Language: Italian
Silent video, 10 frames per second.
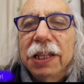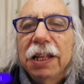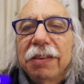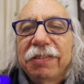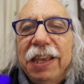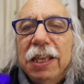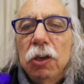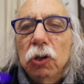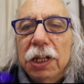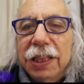nel
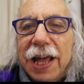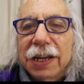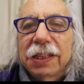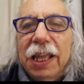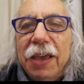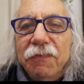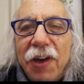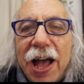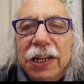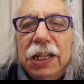segno dell'arte che
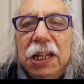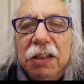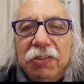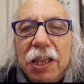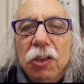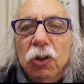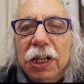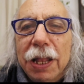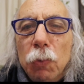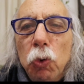vale, nel segno
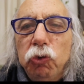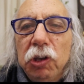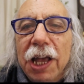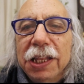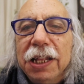della musica,